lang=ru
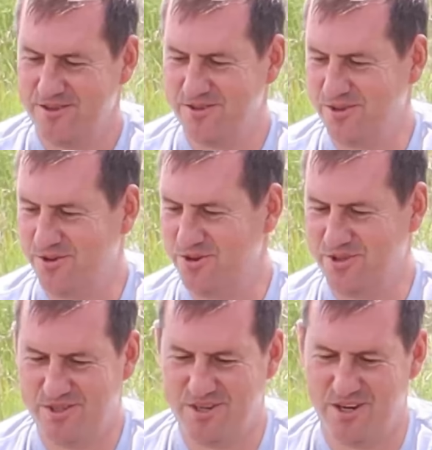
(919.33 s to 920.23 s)
Вот такой
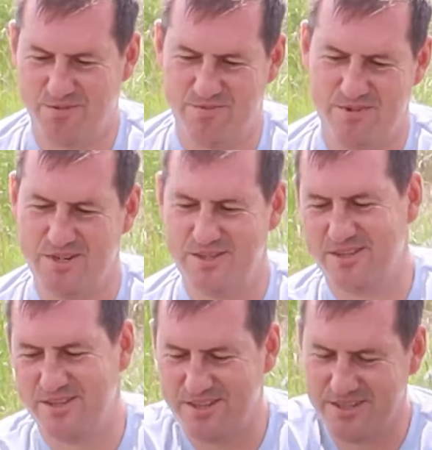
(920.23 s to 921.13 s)
карп,
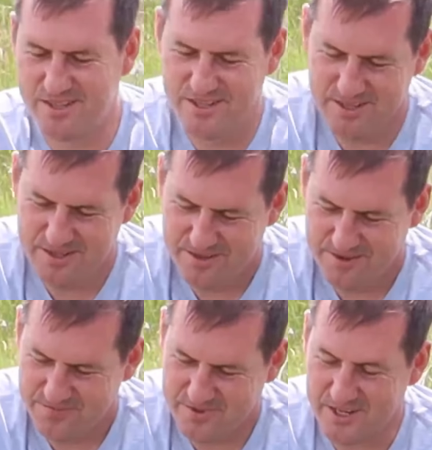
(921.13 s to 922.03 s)
блин.
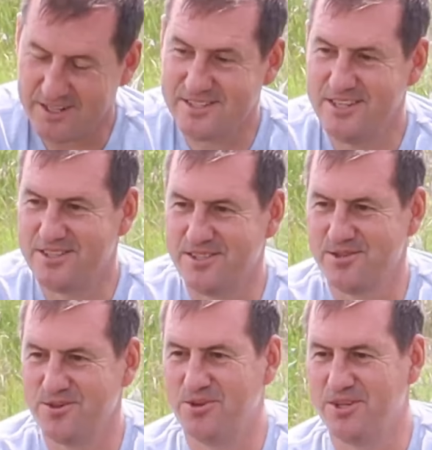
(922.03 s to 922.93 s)
Как слиток
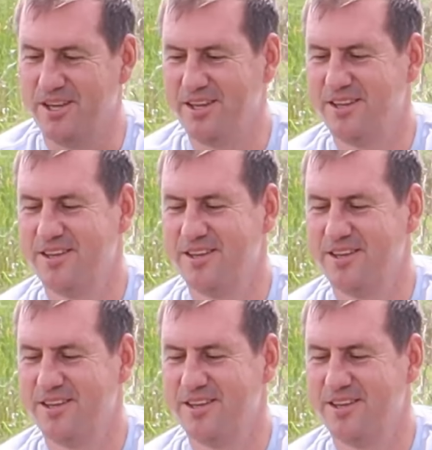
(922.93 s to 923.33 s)
золота.